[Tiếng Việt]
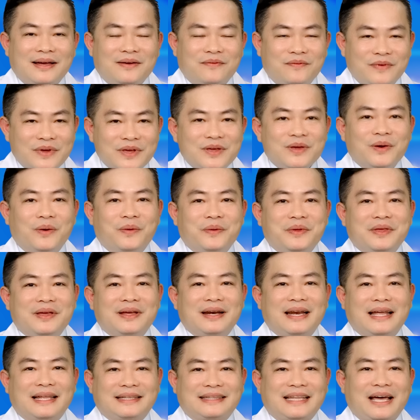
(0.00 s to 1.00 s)
Ví dụ như
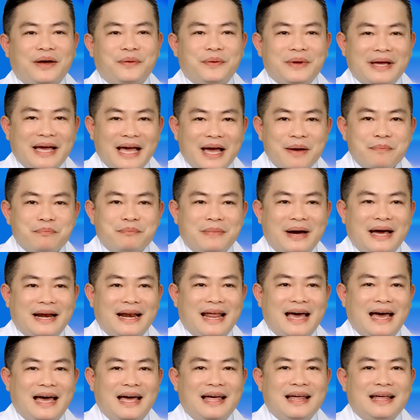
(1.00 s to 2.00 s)
là tăng huyết áp mà
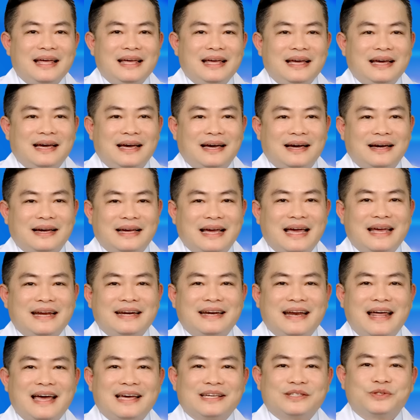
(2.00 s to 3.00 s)
đã gây
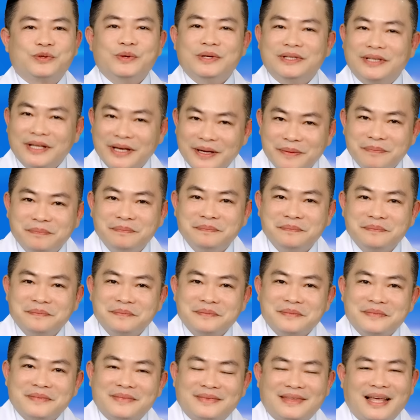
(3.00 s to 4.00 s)
ra suy tim,
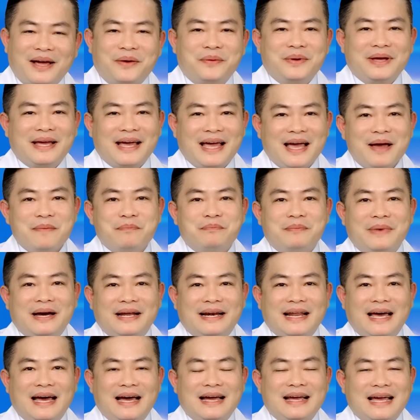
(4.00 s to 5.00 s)
tăng huyết áp mà
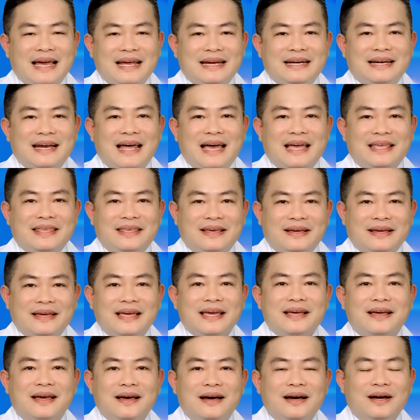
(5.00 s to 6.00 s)
đã gây ra những
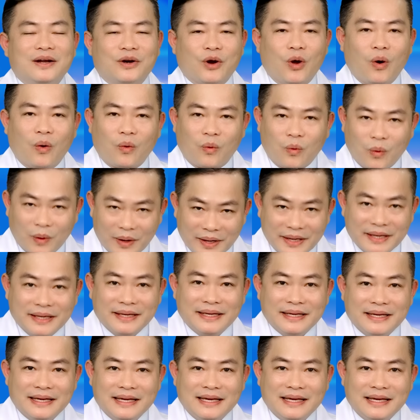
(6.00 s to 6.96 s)
cái cơn đột quỵ,